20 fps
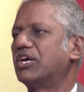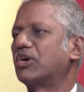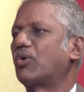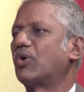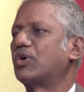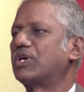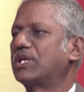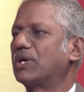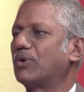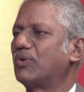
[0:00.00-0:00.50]

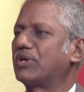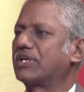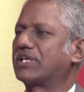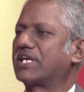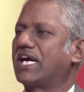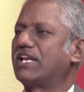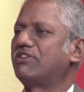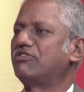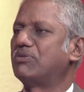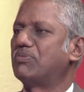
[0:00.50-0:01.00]
கொண்ட ஒரு
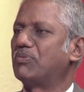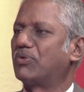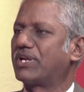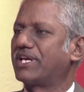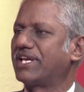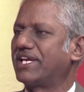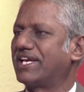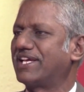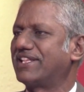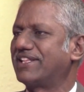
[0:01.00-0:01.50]
கல்வி முறை
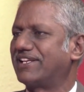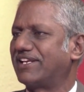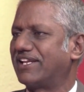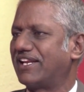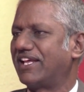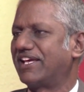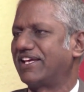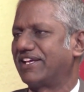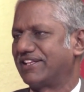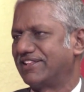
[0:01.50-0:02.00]
ஏது
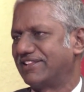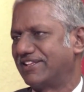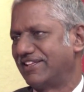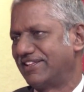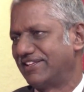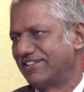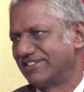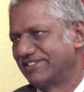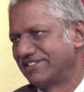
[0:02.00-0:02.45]
நிலை இருந்தது